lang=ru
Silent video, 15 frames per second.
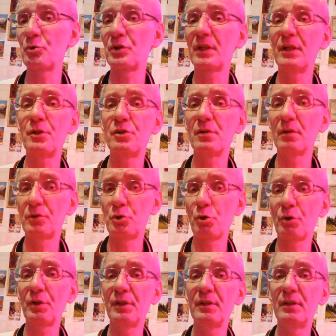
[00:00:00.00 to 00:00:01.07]
какая-то
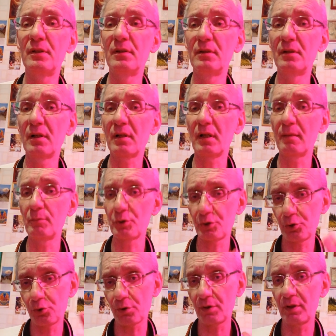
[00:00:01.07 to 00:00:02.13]
черная дыра. Может,
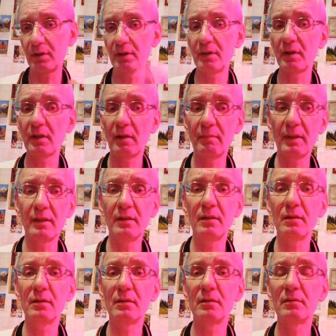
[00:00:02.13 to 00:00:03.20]
черная дыра, там они
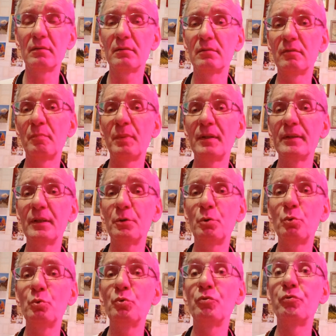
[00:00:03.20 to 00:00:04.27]
э, выполняют
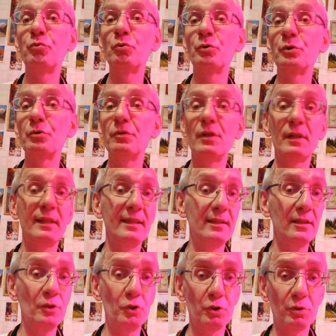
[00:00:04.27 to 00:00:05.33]
другую функцию
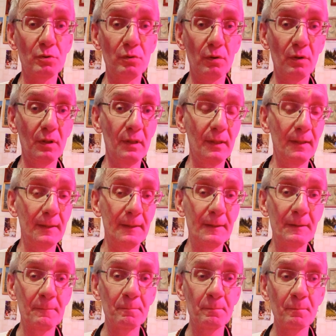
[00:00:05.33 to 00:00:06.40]
энергетическую.
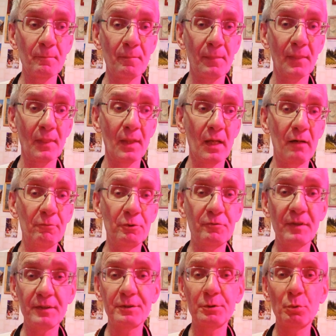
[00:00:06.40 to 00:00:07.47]
А вот в
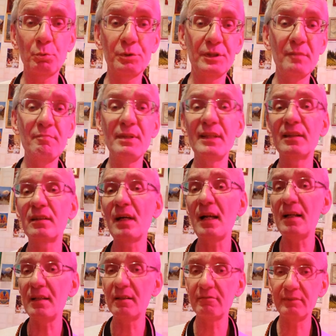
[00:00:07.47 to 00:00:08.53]
конструкции
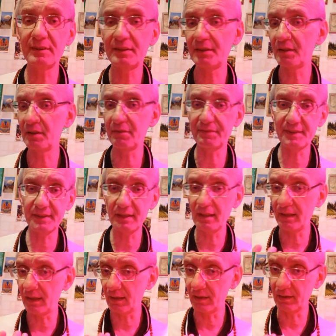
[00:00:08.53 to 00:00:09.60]
ментального тела
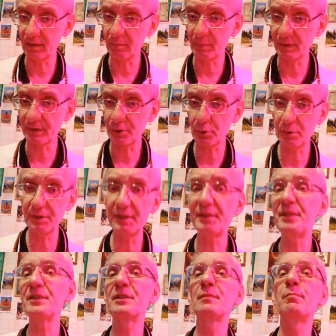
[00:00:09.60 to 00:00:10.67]
Вселенной произошел
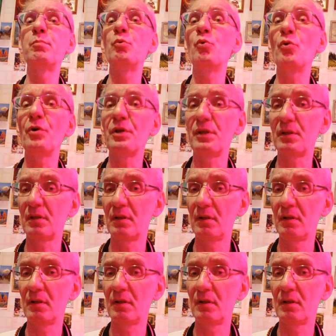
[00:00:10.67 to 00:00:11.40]
некий сбой.